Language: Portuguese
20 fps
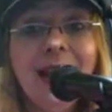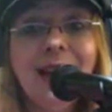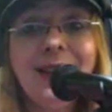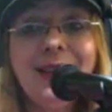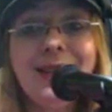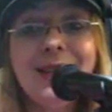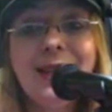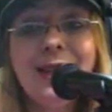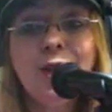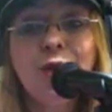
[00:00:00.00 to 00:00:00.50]
ela
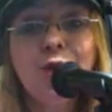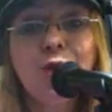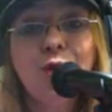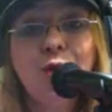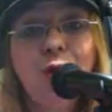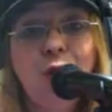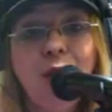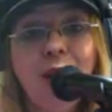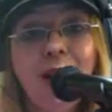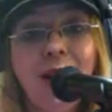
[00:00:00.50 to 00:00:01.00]
se
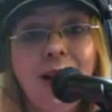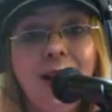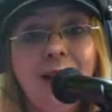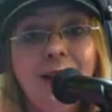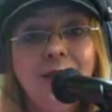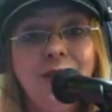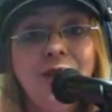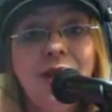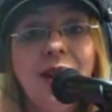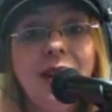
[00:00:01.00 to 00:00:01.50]

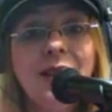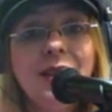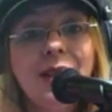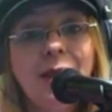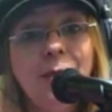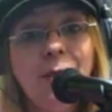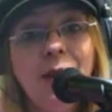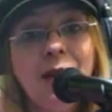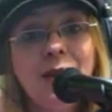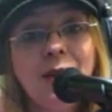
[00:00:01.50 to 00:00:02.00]
isola de
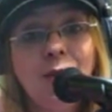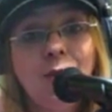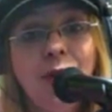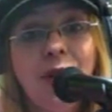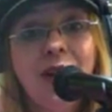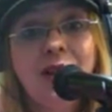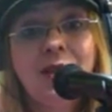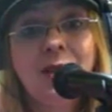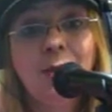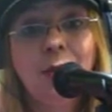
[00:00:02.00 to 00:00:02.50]
receber esse
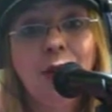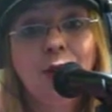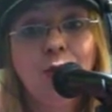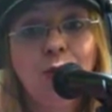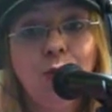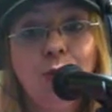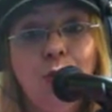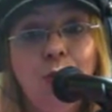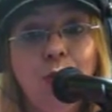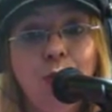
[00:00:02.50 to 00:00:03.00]

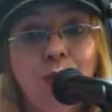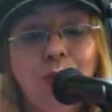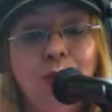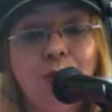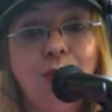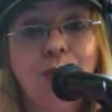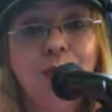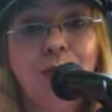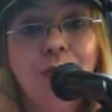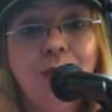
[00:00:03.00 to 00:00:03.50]
conhecimento do
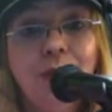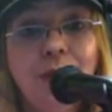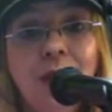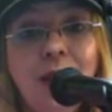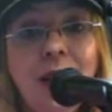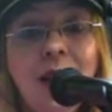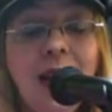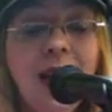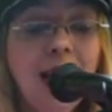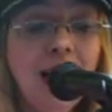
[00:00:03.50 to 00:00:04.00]
outro.
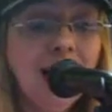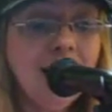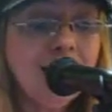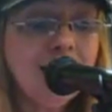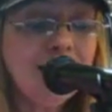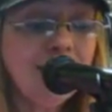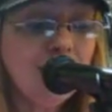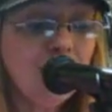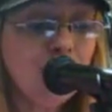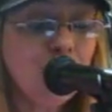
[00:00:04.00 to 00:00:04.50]
Ela
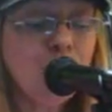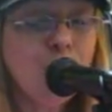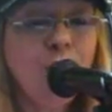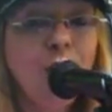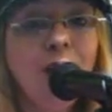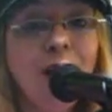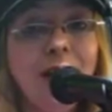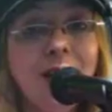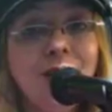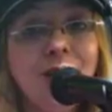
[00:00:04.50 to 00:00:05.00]
se
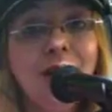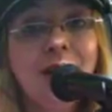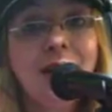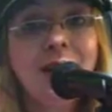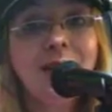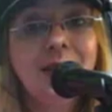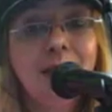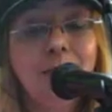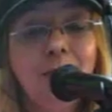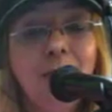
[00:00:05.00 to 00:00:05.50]
isola de
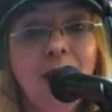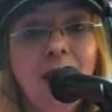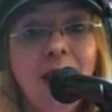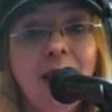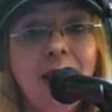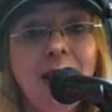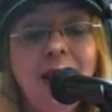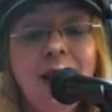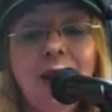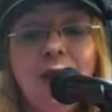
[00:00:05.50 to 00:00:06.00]

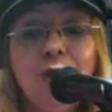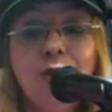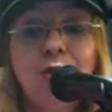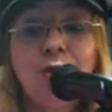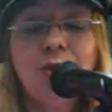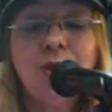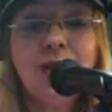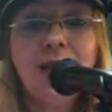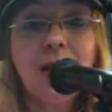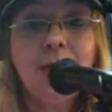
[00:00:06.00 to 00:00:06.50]
receber
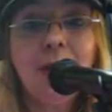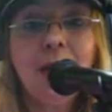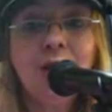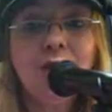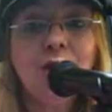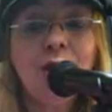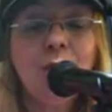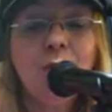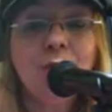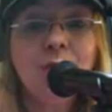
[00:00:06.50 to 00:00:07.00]

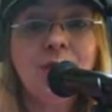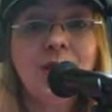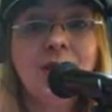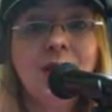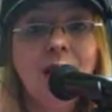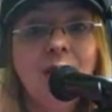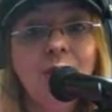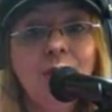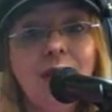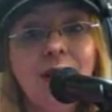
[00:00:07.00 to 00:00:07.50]
justamente a
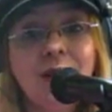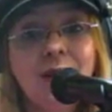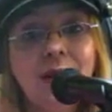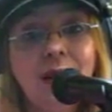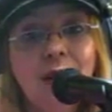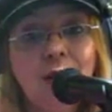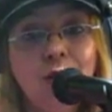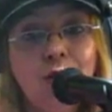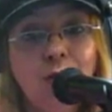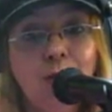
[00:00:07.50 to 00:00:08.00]
unção que
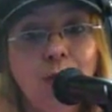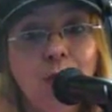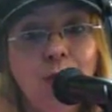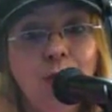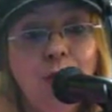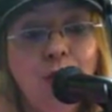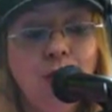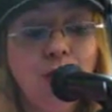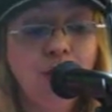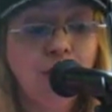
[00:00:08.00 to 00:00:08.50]
está sobre
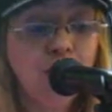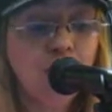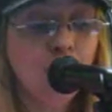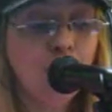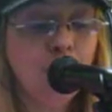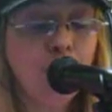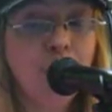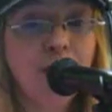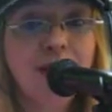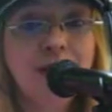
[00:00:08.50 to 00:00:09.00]
o outro e
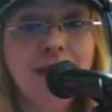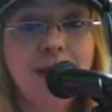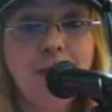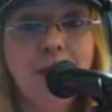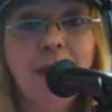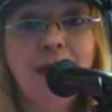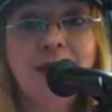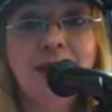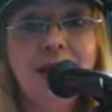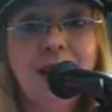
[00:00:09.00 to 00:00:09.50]
só pode ser
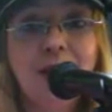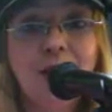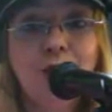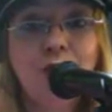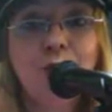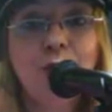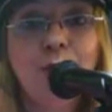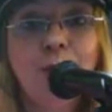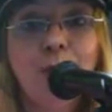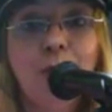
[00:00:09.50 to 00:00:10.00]
passada
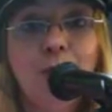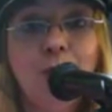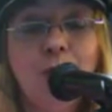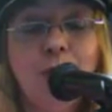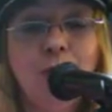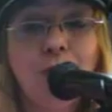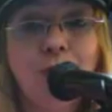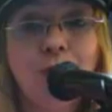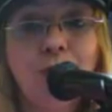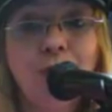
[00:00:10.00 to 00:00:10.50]
de um para o
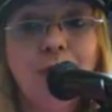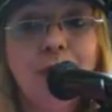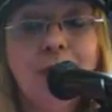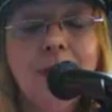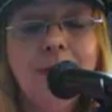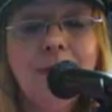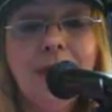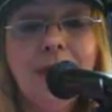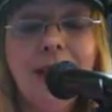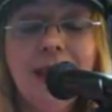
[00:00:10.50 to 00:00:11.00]
outro.
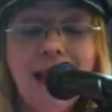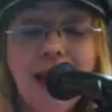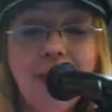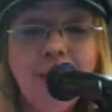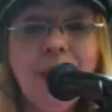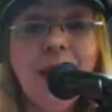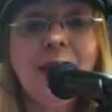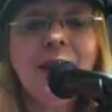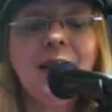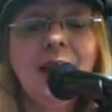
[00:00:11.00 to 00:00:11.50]

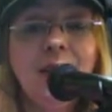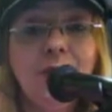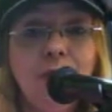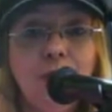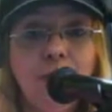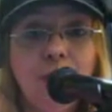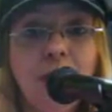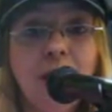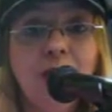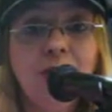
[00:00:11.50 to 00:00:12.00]

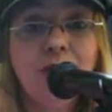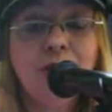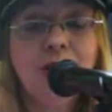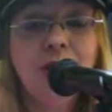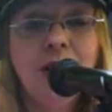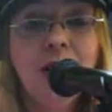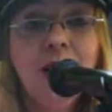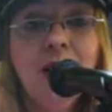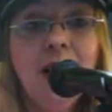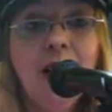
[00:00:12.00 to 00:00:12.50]
Lamentavelmente,
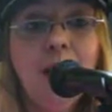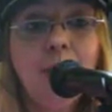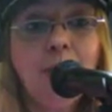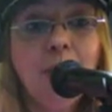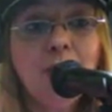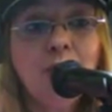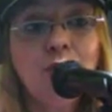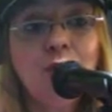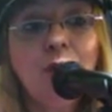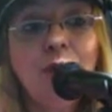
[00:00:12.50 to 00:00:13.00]
a
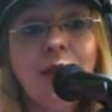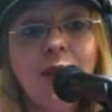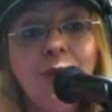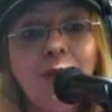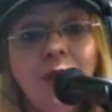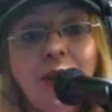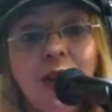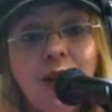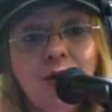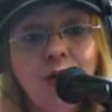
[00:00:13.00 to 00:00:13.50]
pessoa que
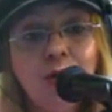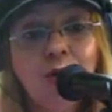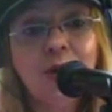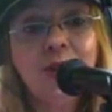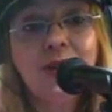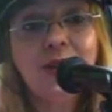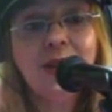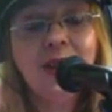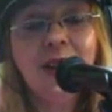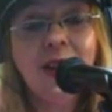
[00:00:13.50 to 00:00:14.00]
fica
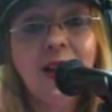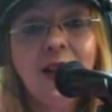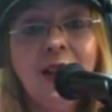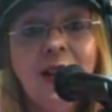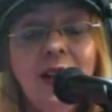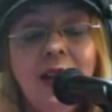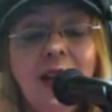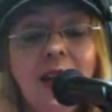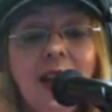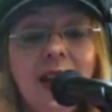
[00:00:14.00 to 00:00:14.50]
sozinha,
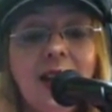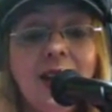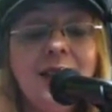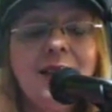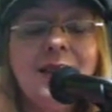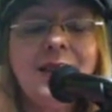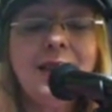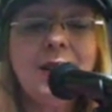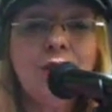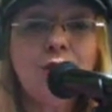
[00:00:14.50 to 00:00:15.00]
ela
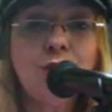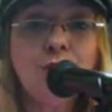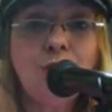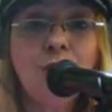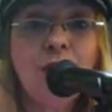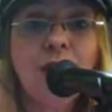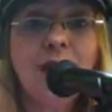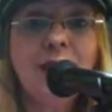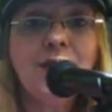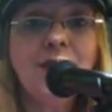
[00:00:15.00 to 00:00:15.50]
se
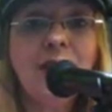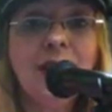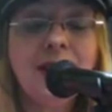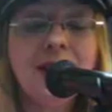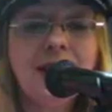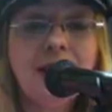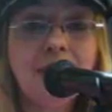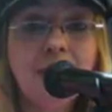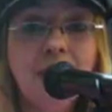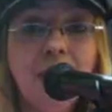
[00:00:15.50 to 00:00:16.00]
isola de
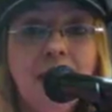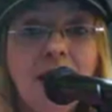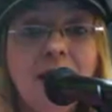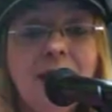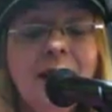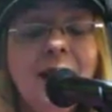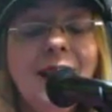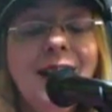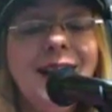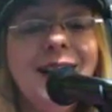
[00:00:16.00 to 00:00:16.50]

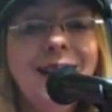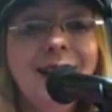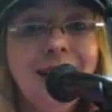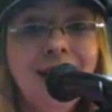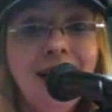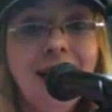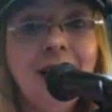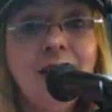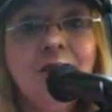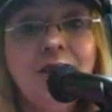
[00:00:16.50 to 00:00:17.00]
receber
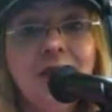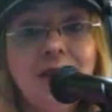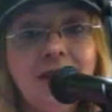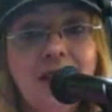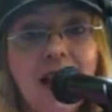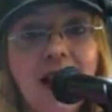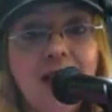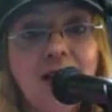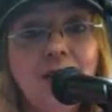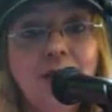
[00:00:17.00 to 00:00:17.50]
grandes
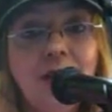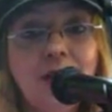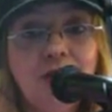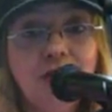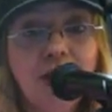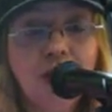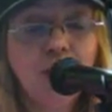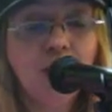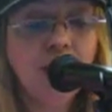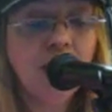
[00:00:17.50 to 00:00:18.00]
dádivas
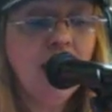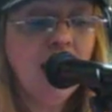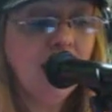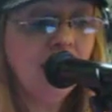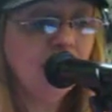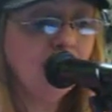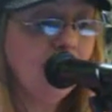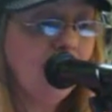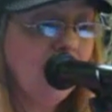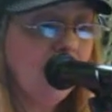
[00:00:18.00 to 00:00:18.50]
de
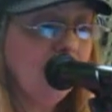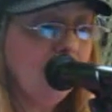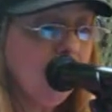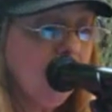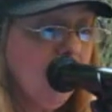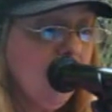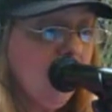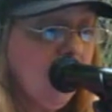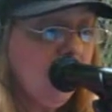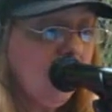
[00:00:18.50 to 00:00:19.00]
Adonai, não é?
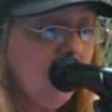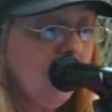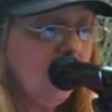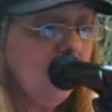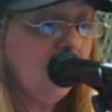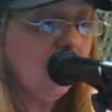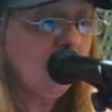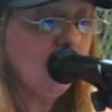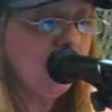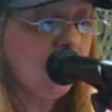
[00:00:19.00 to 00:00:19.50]

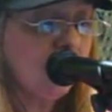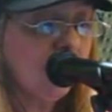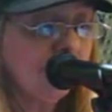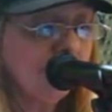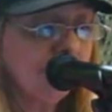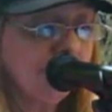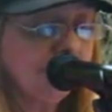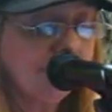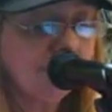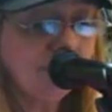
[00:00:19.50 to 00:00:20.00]
Queridos,
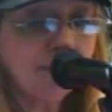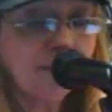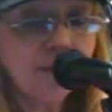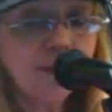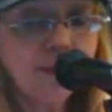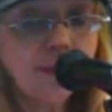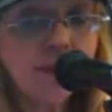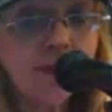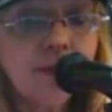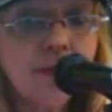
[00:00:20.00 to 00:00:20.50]

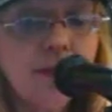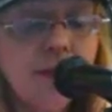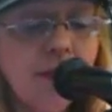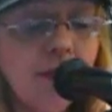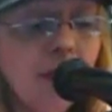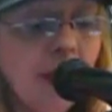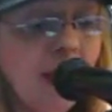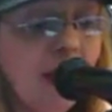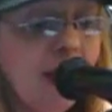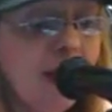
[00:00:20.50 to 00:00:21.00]

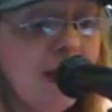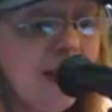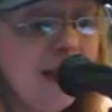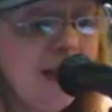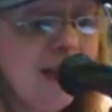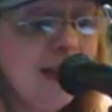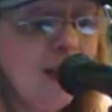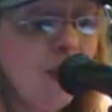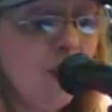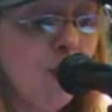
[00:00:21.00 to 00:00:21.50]

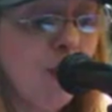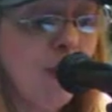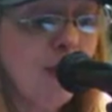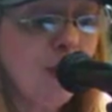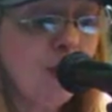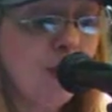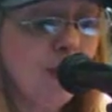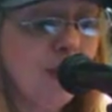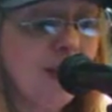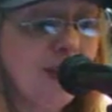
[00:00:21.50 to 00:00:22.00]
existem
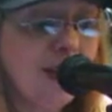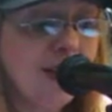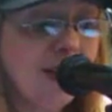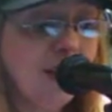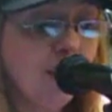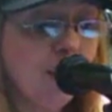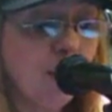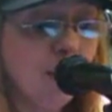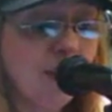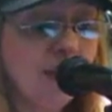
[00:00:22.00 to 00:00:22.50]
algumas coisas
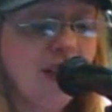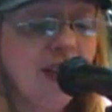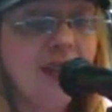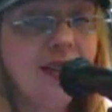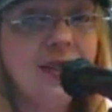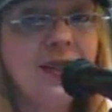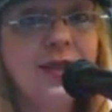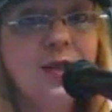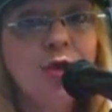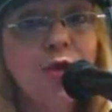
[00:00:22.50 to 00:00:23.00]

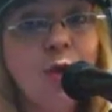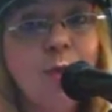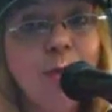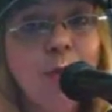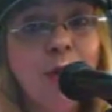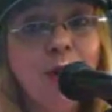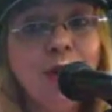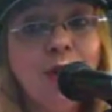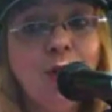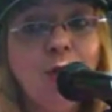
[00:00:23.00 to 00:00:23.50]
importantes que só
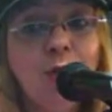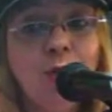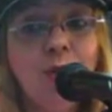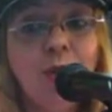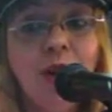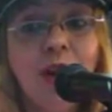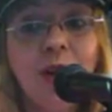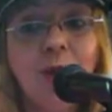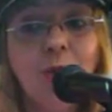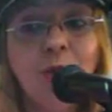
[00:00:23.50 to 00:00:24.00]
podem
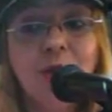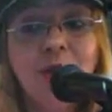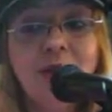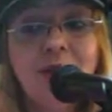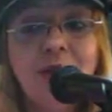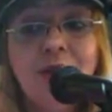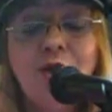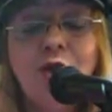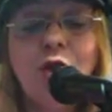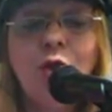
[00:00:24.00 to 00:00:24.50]
ocorrer quando
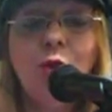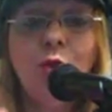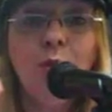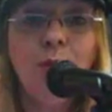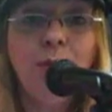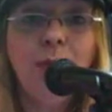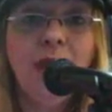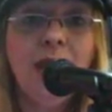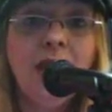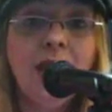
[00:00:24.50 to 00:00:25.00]
existem
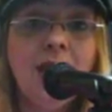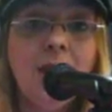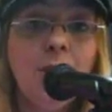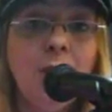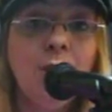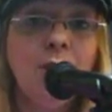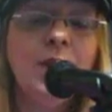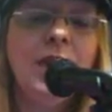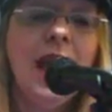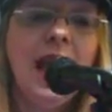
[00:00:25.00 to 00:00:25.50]
no
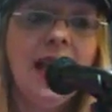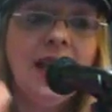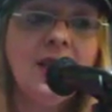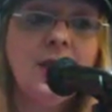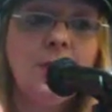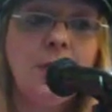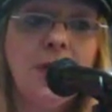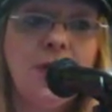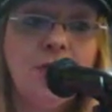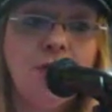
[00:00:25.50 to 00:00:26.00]
mínimo
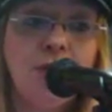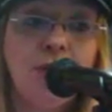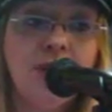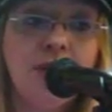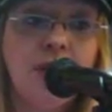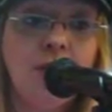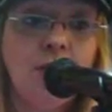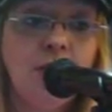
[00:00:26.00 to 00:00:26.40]
10 pessoas